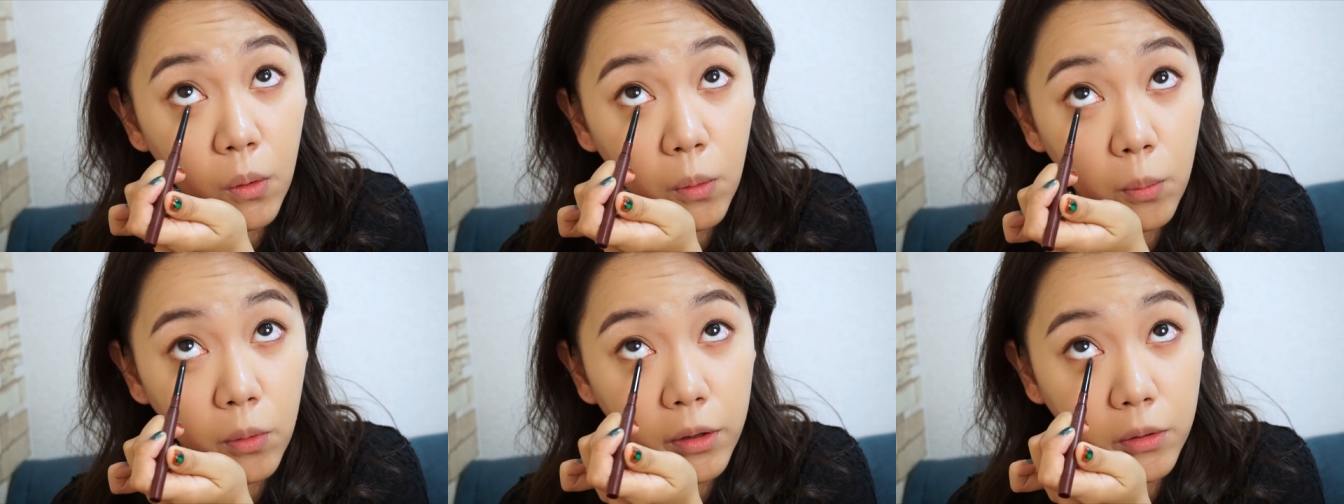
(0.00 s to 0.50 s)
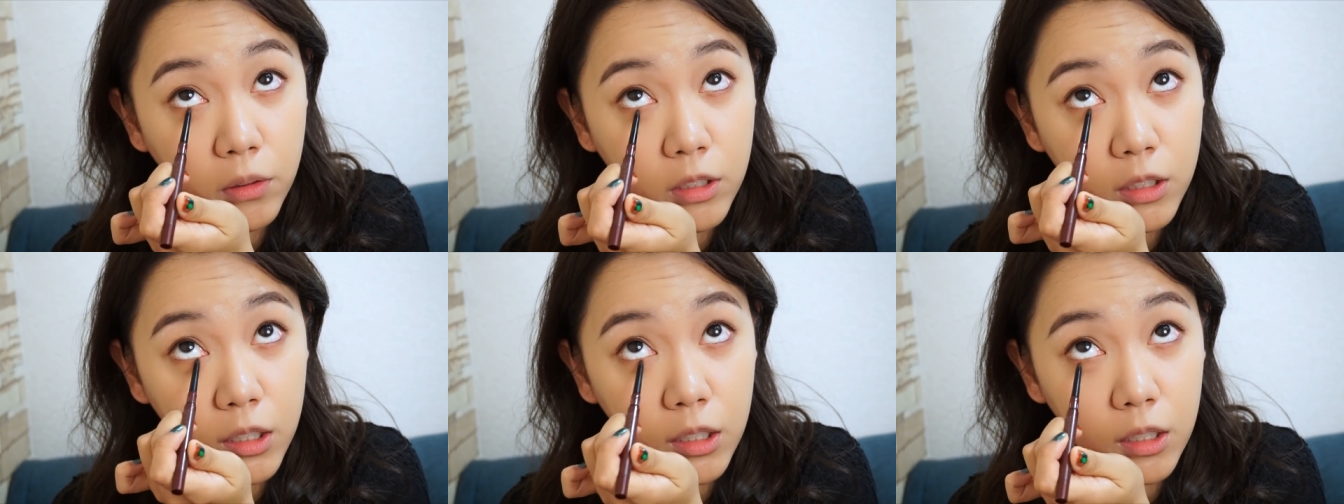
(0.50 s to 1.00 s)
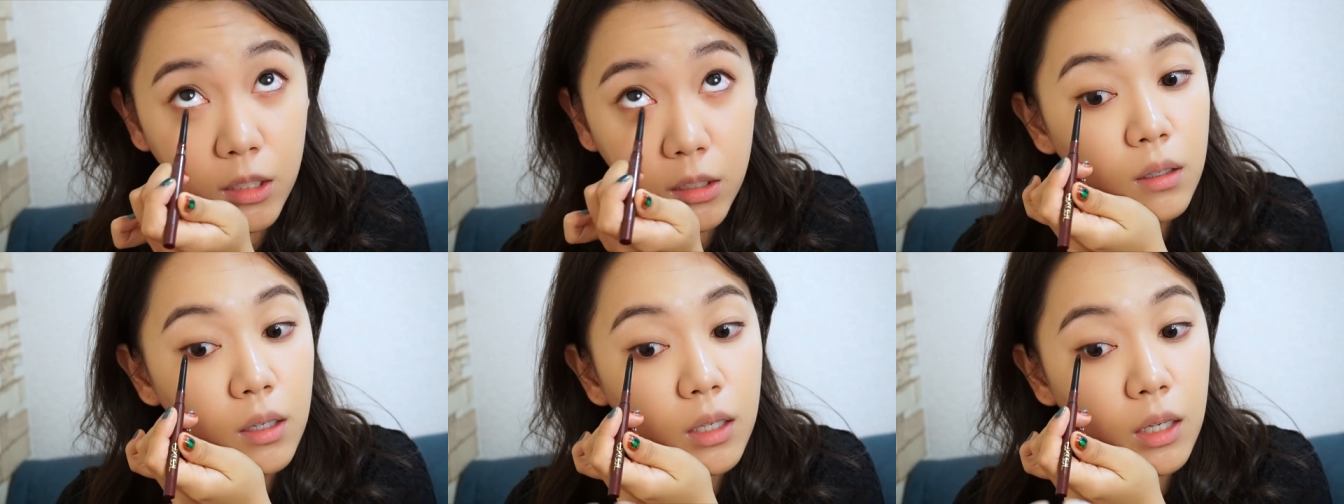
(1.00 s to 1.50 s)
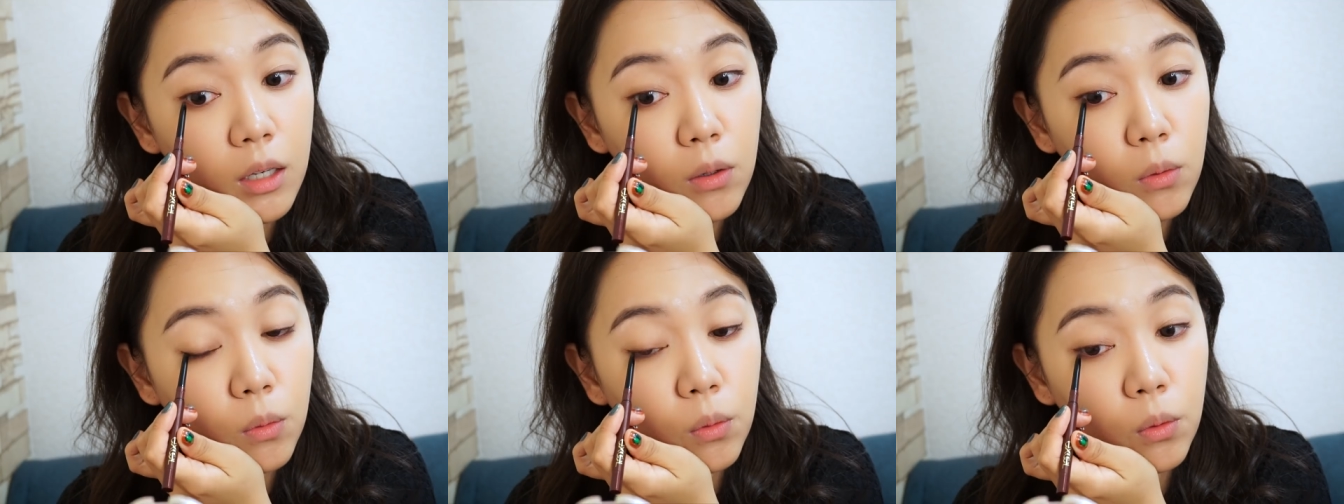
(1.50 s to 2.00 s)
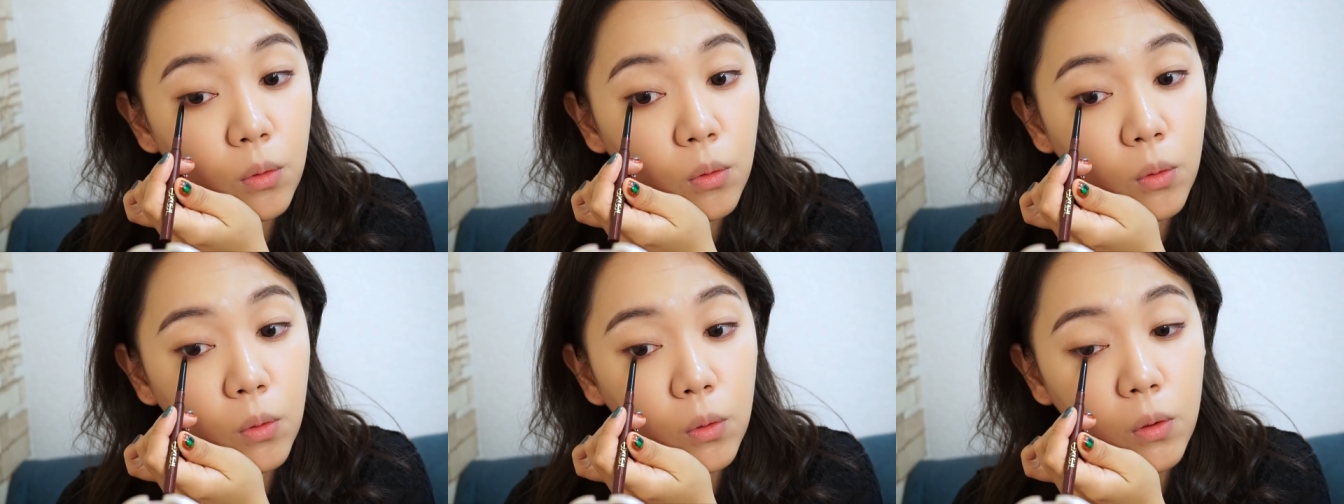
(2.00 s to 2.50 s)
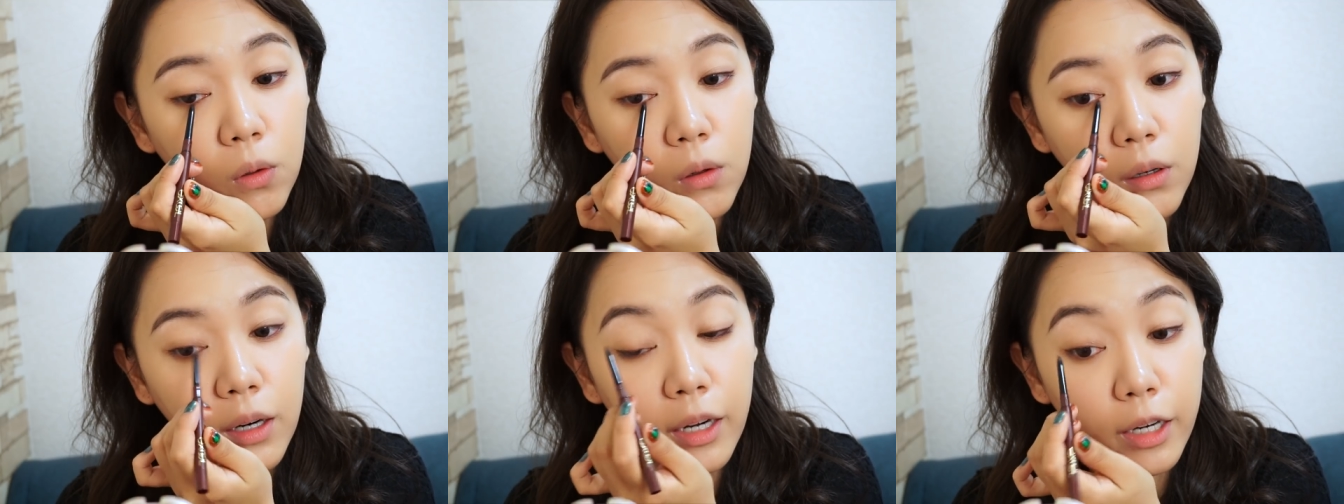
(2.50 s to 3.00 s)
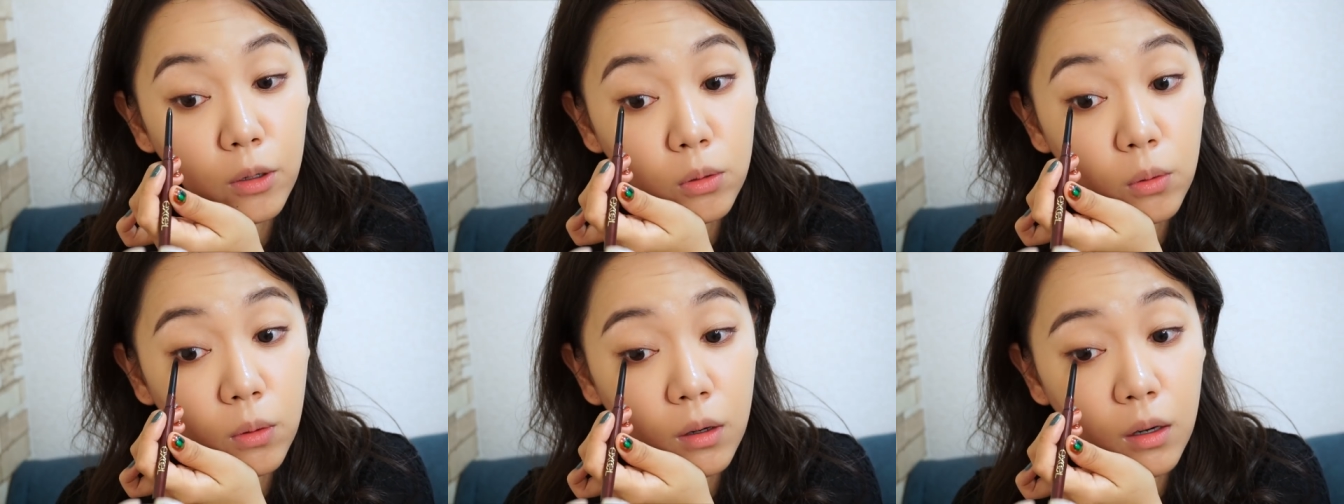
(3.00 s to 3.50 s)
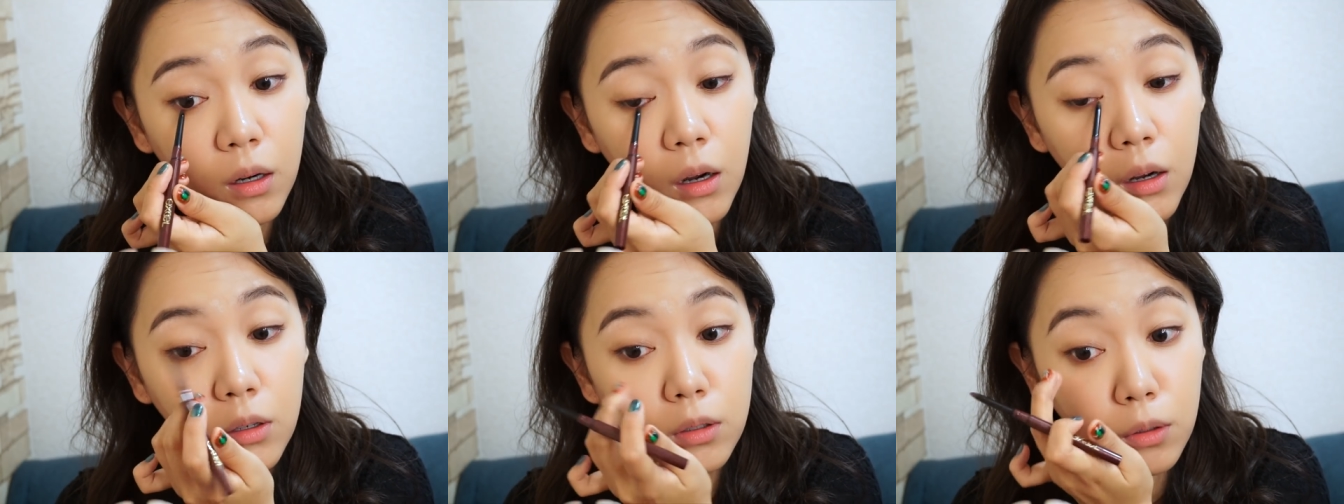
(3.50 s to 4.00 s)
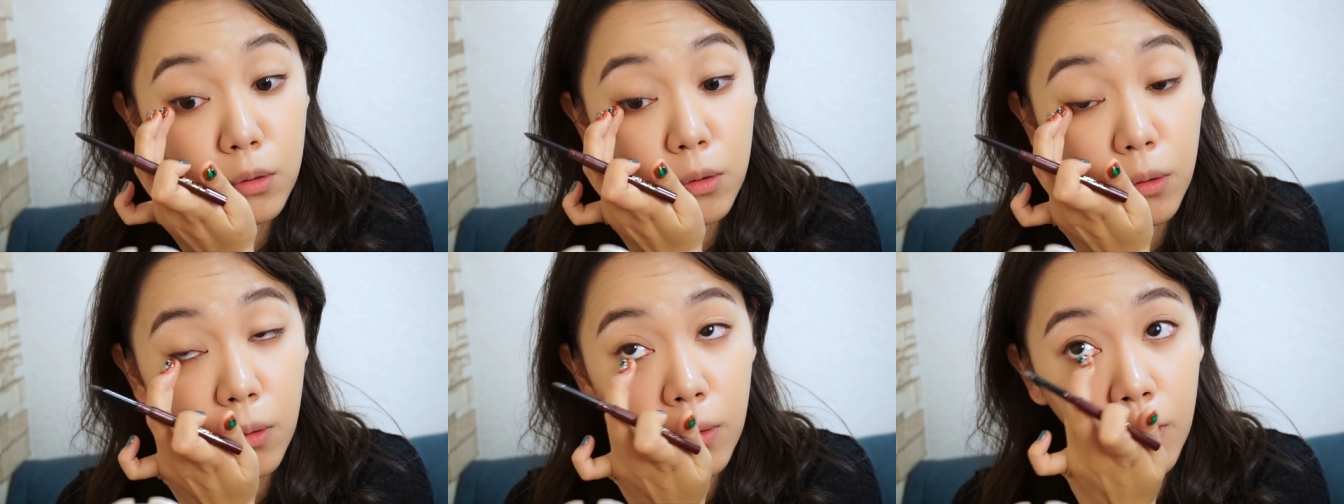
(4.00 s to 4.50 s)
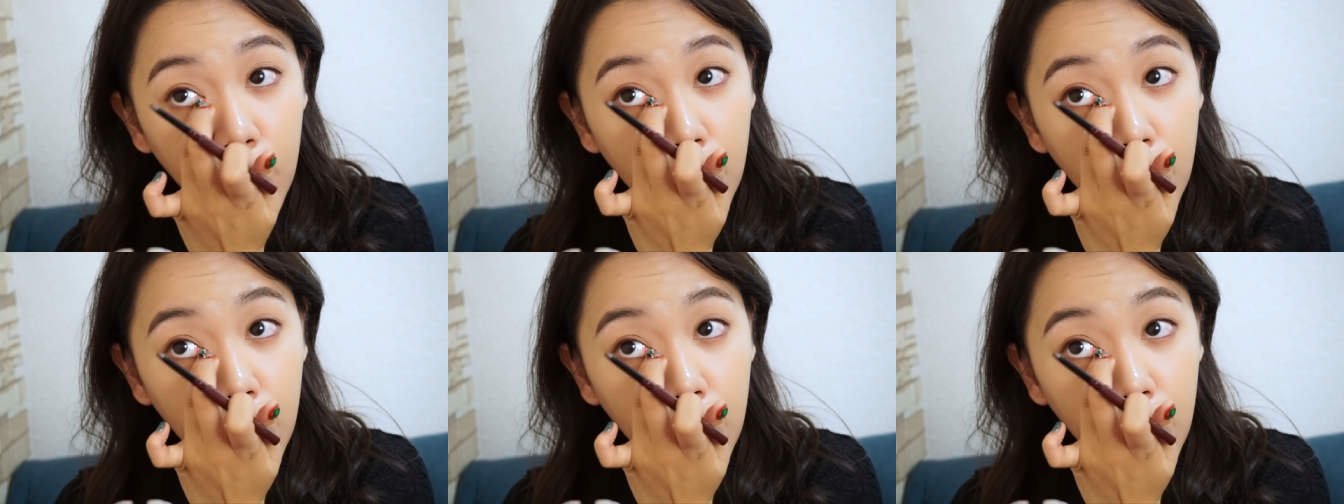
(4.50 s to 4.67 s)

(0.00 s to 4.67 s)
重いの好きで結構こう暗い色とか黒